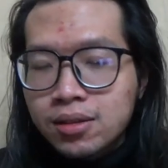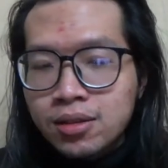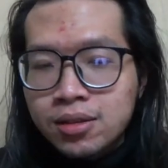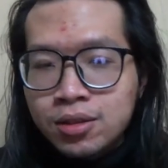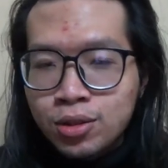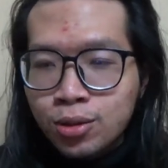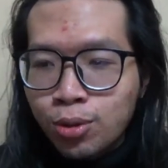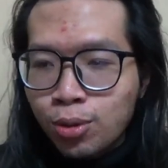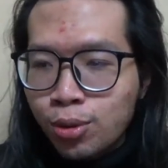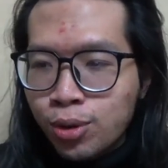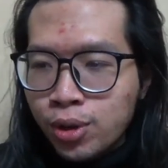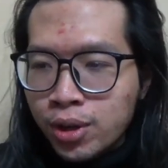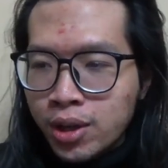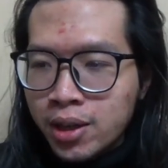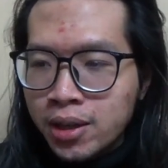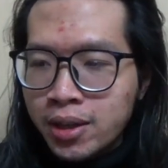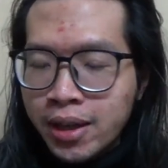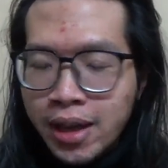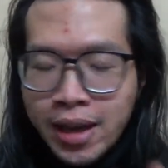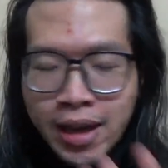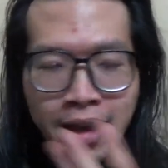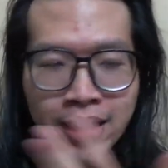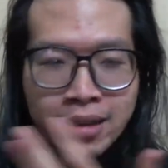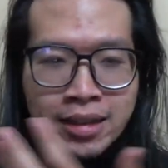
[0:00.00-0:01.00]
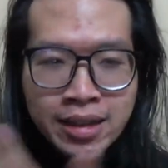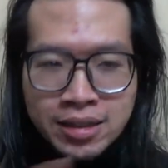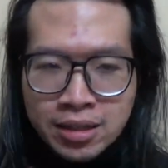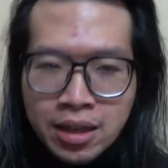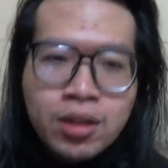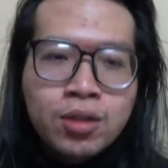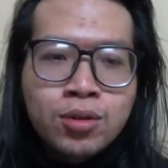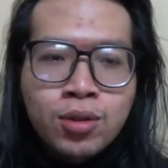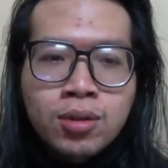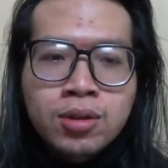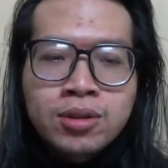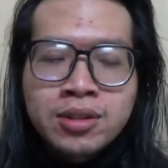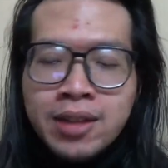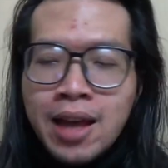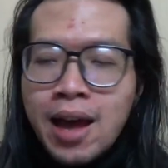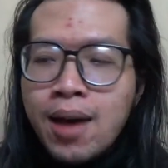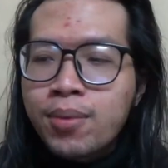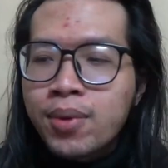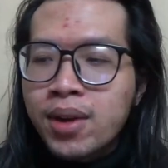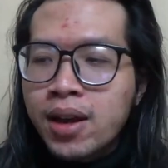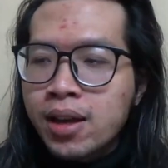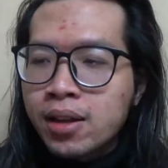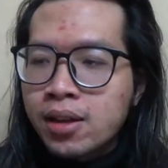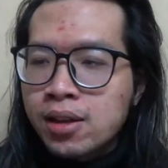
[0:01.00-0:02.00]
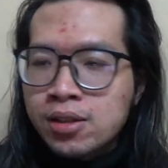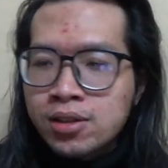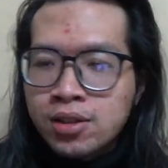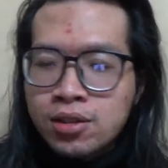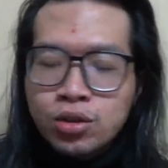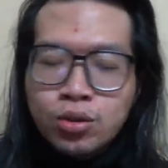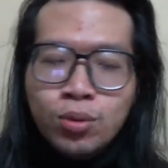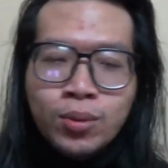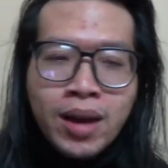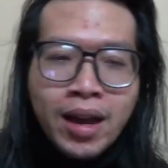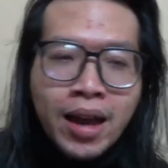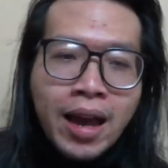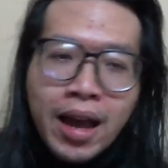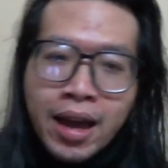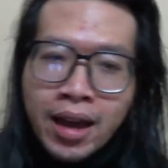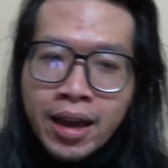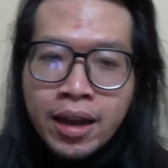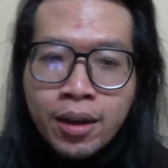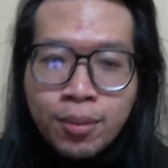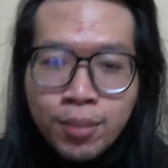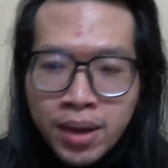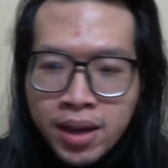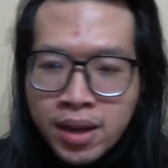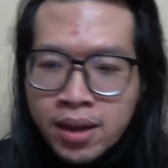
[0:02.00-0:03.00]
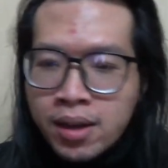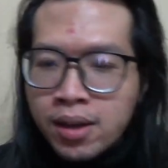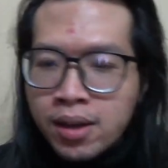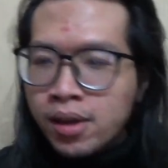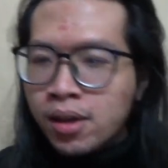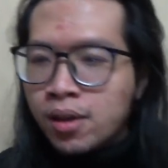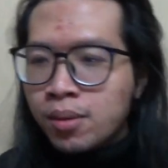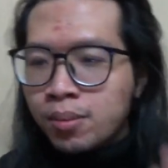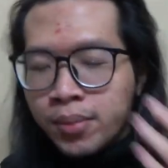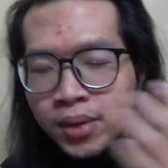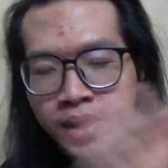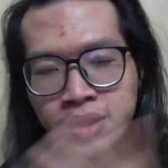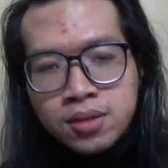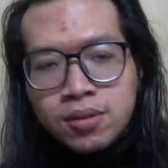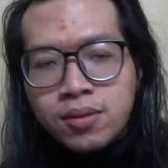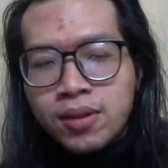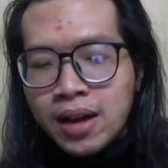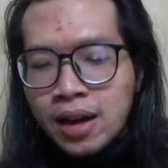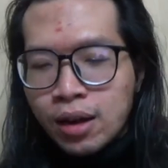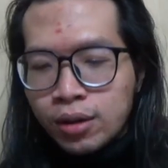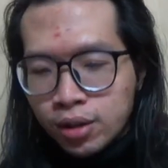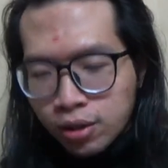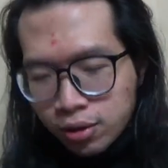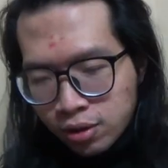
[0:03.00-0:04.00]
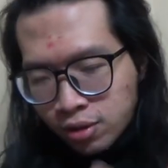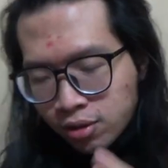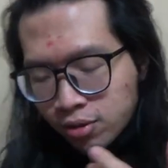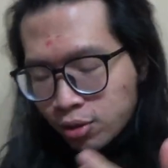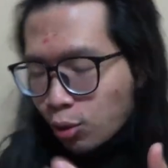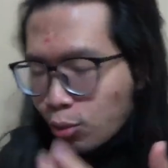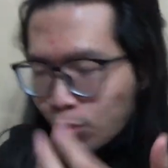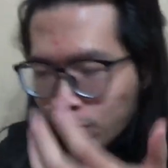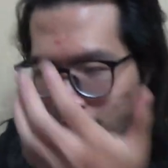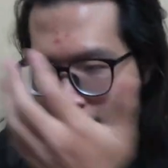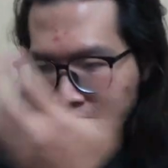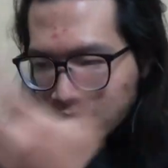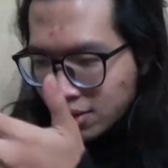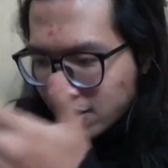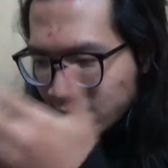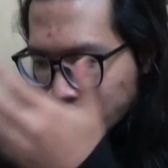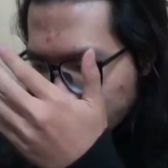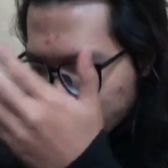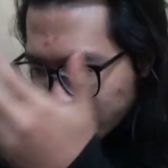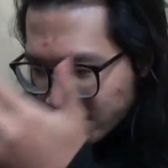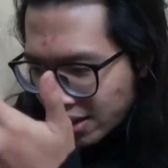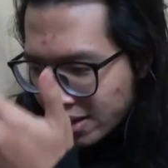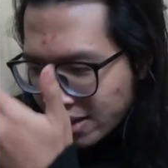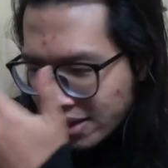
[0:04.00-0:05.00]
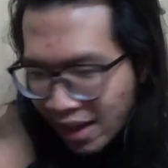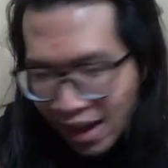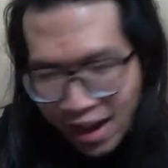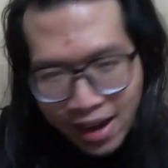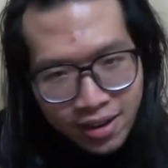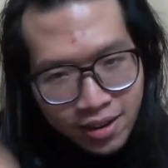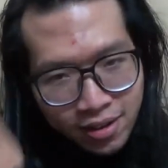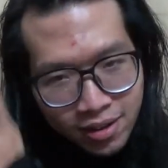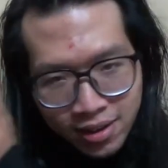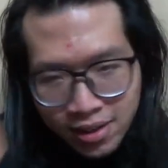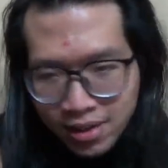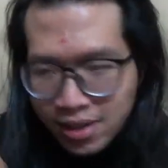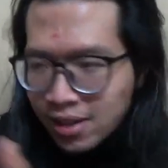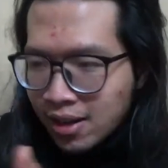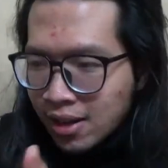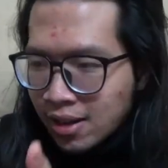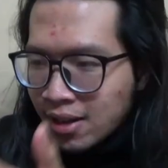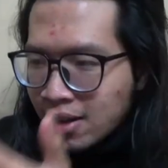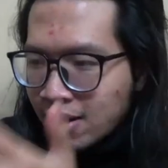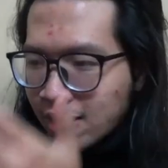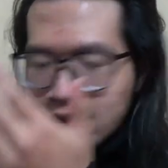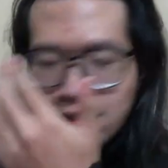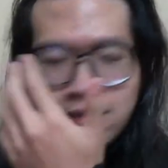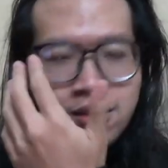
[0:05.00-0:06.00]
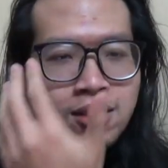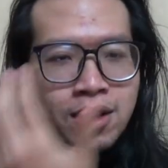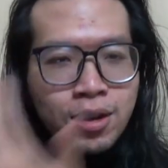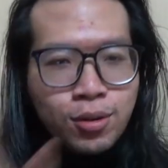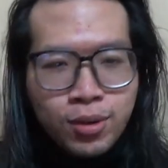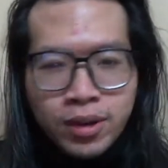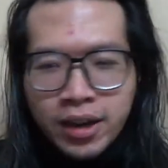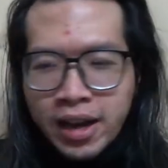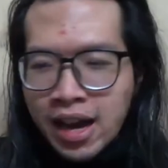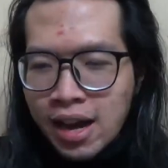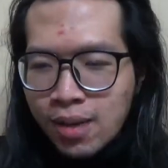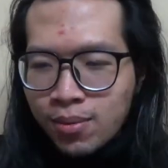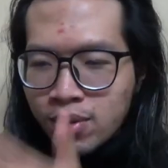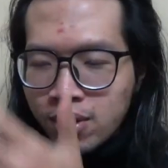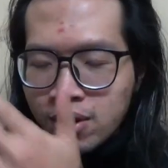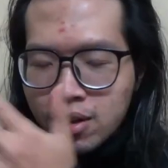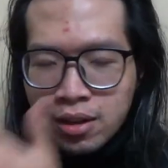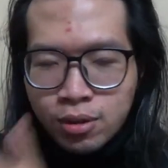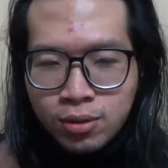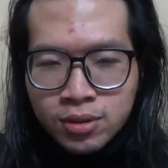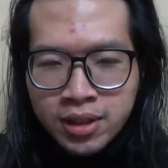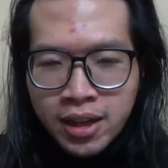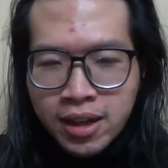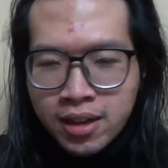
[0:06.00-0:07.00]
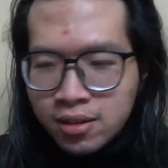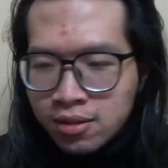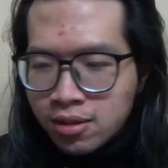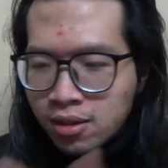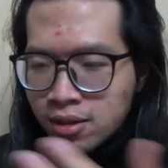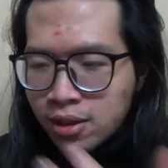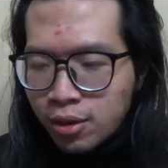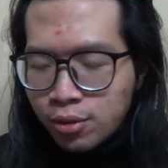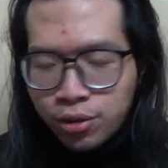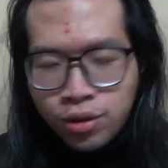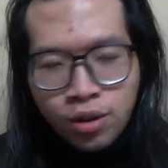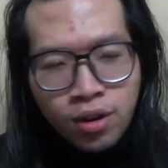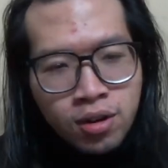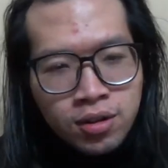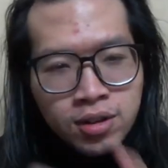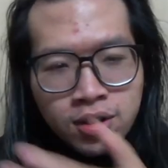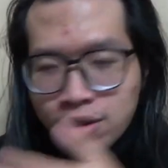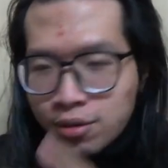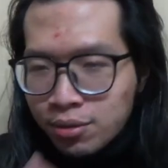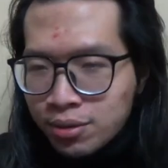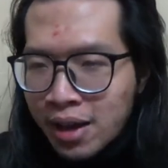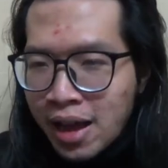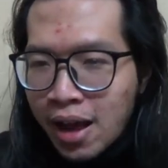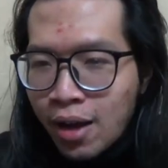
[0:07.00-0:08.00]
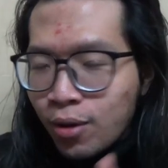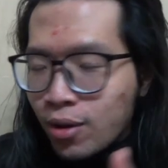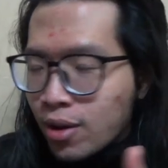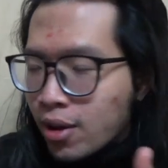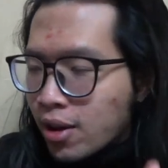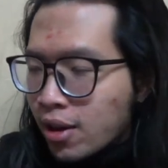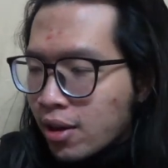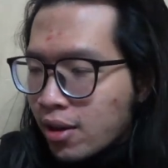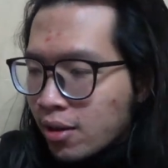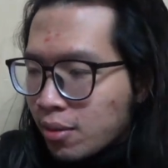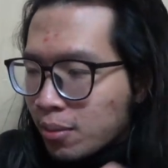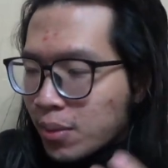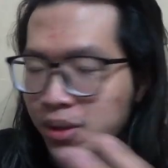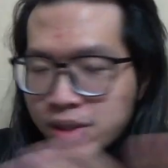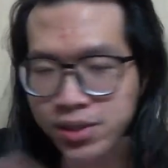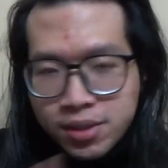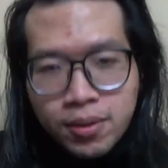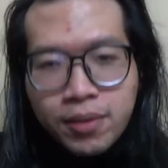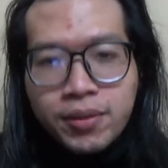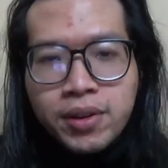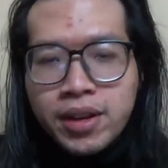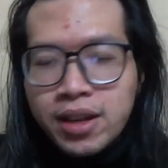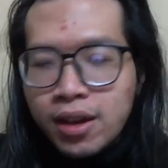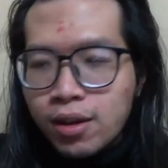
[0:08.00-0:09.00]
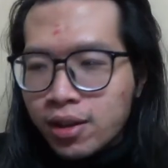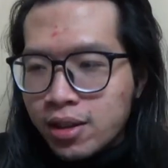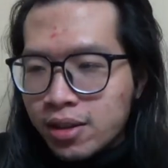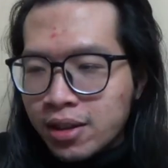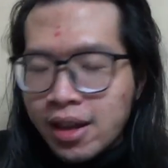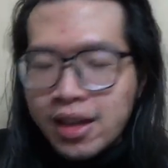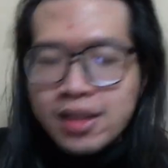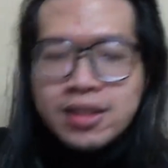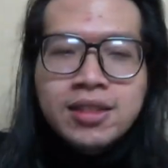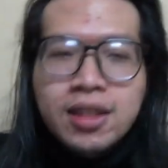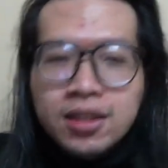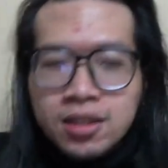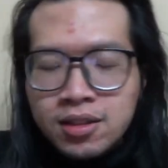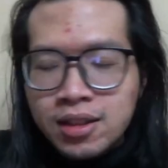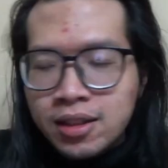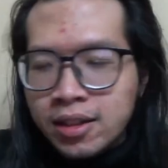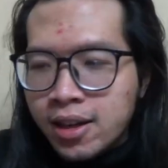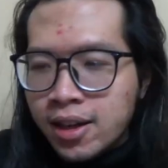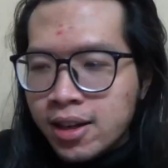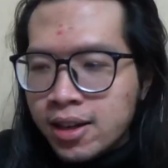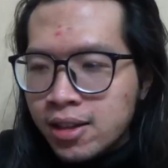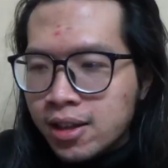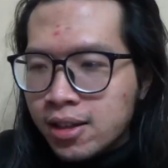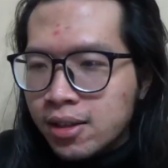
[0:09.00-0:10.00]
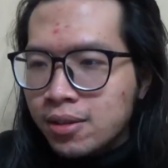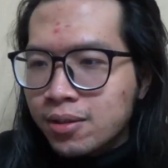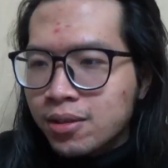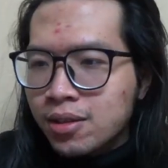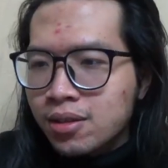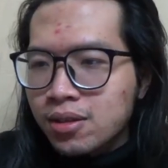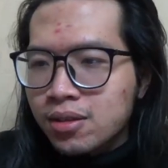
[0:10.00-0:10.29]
rồi cái nhà sản xuất sáp này thì sử dụng hãng A hãng B mix vào thì đúng là ở trên cái nhãn nó ghi là hương liệu cam hương liệu chanh hương liệu nho hương liệu táo mix vào với nhau thì thành ra những cái đấy thì